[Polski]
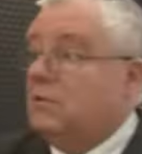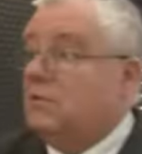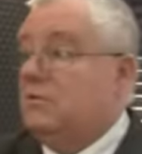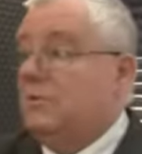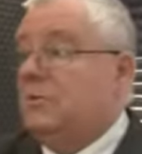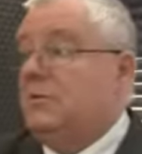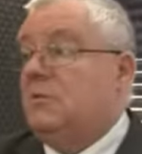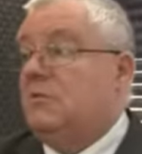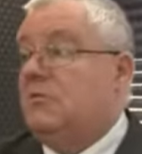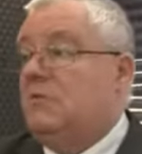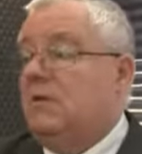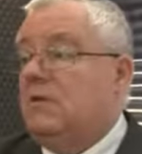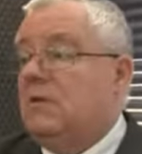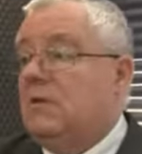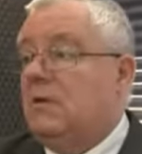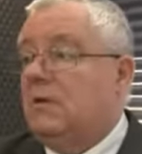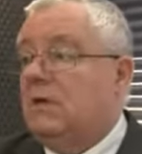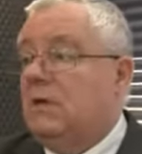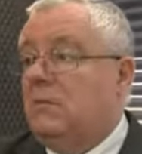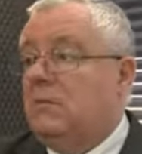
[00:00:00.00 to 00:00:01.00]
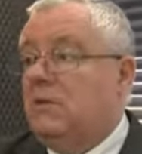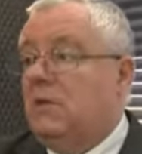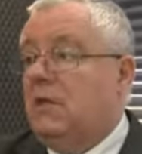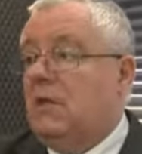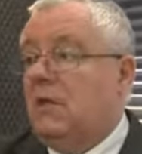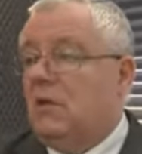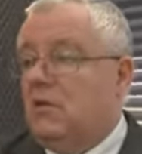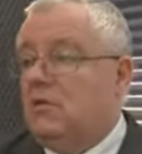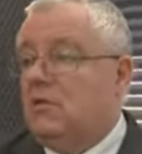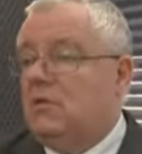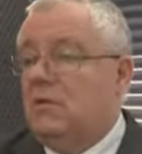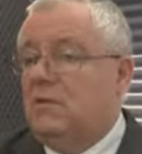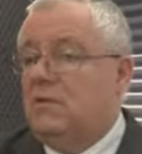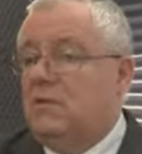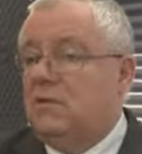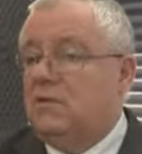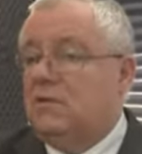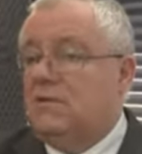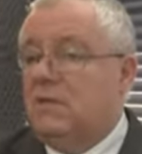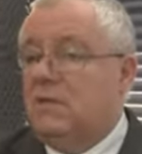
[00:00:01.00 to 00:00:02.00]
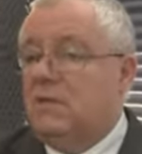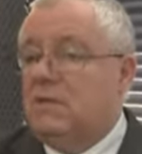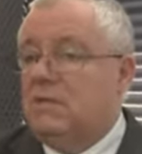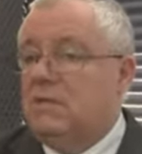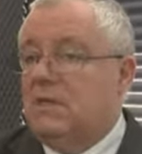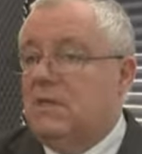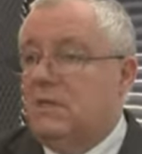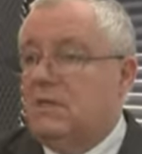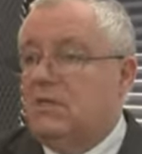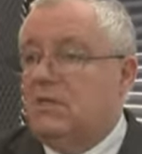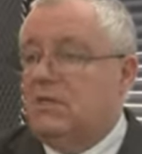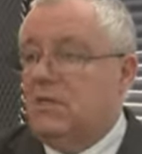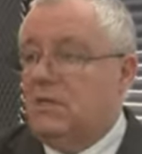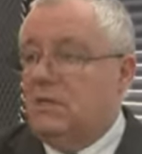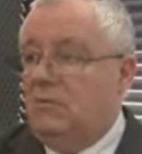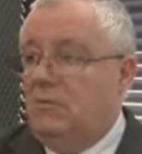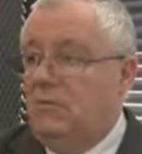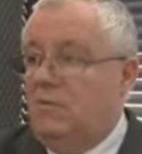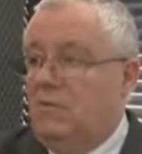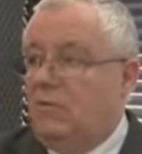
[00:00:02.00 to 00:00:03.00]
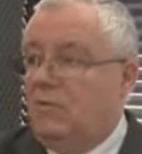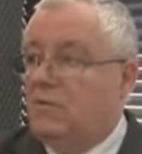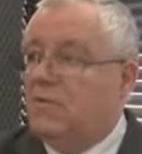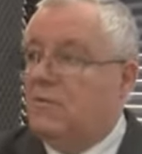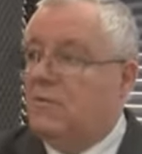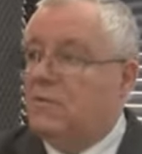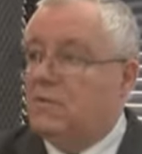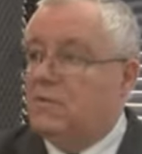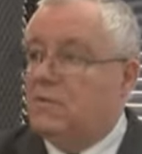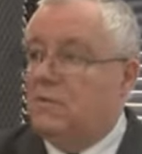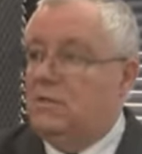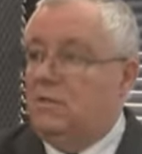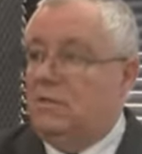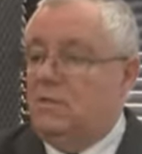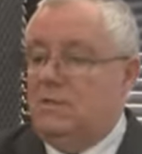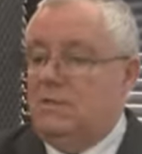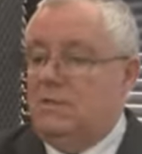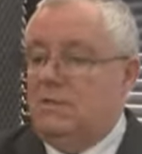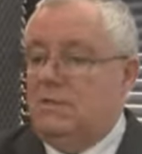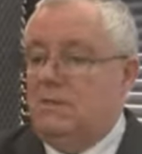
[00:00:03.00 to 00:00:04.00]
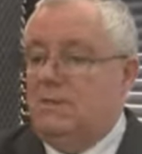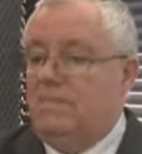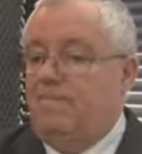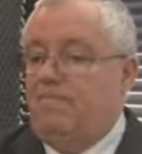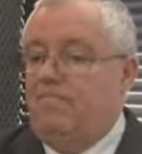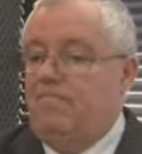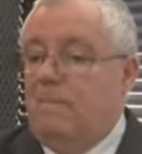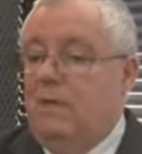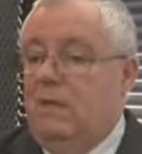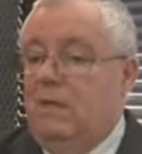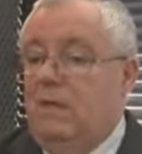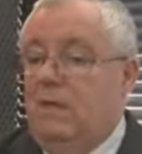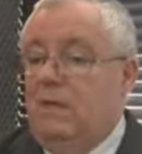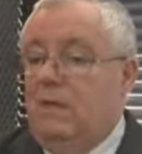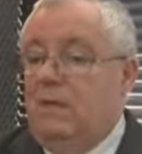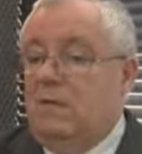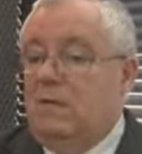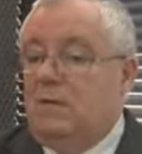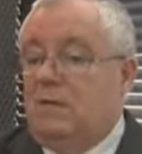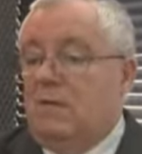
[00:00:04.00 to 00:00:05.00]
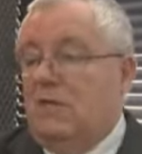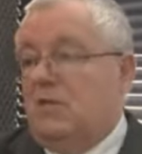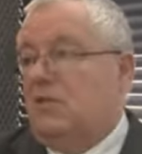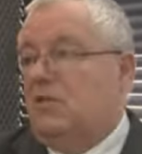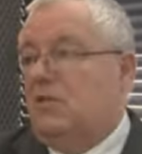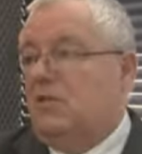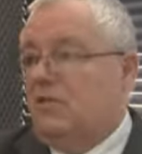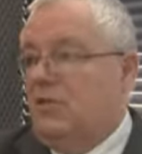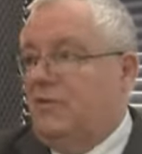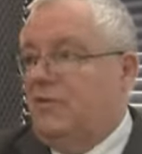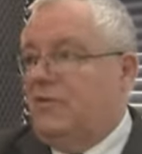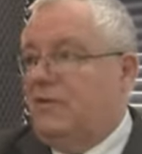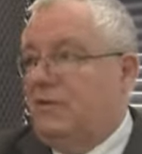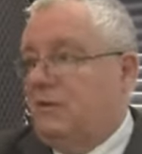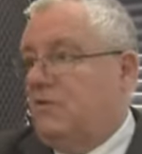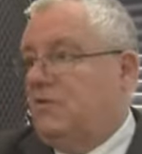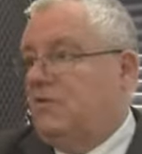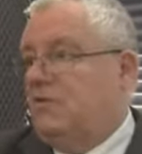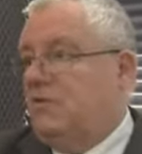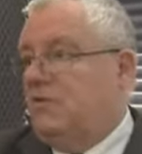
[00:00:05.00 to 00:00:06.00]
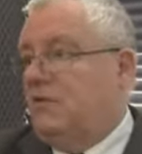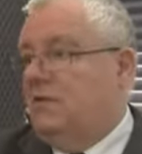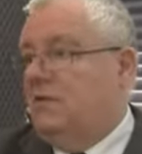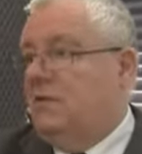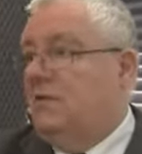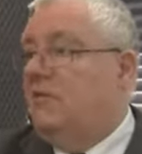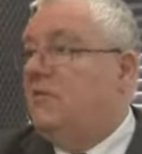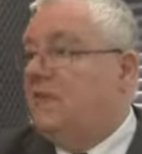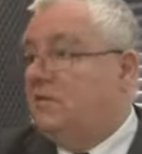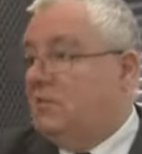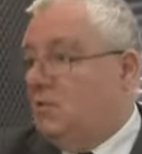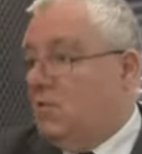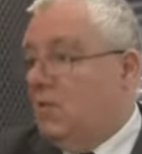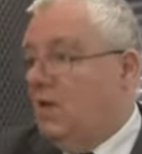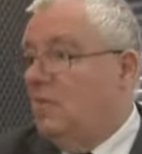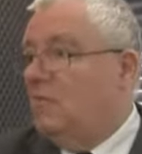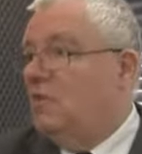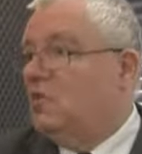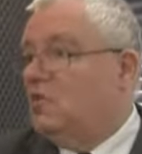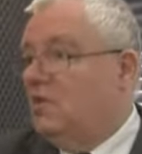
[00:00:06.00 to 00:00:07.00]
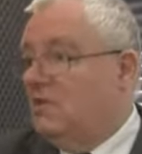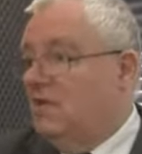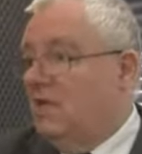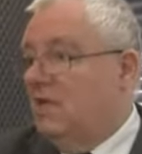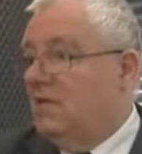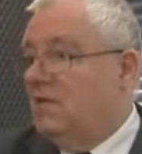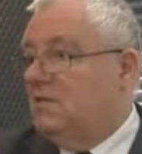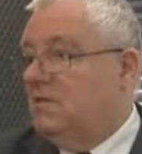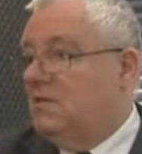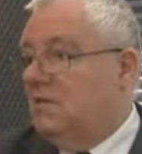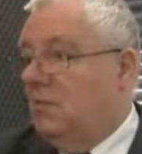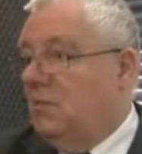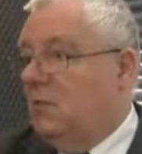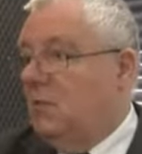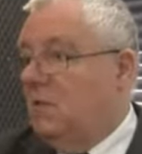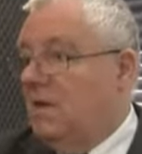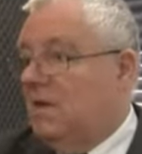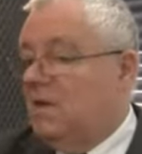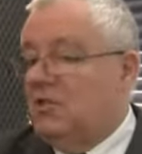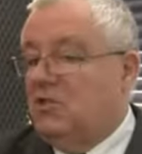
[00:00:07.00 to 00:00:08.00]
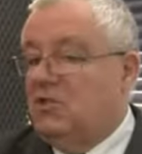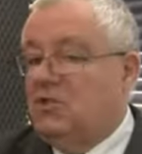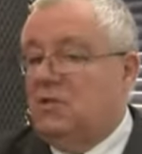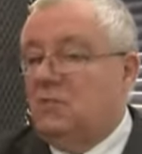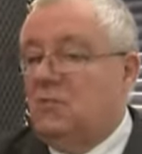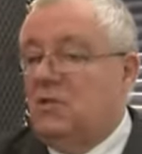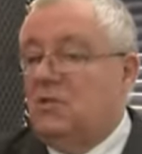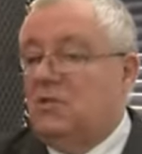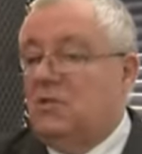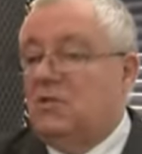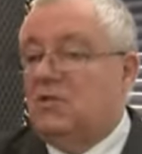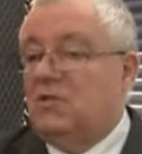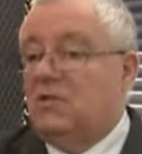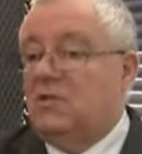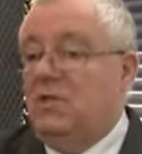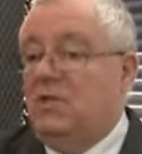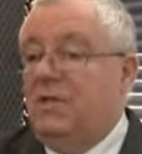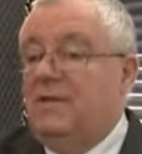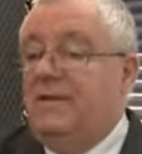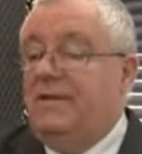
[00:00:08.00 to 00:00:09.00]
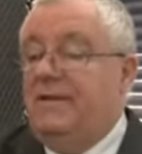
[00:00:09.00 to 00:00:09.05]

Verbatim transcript: Hospicjum Świętego Kamila roczny to jest w granicach 3 milionów 200 tysięcy. W zależności od tego, czy inwestujemy, czy nie, czy robimy jakieś remonty, czy nie.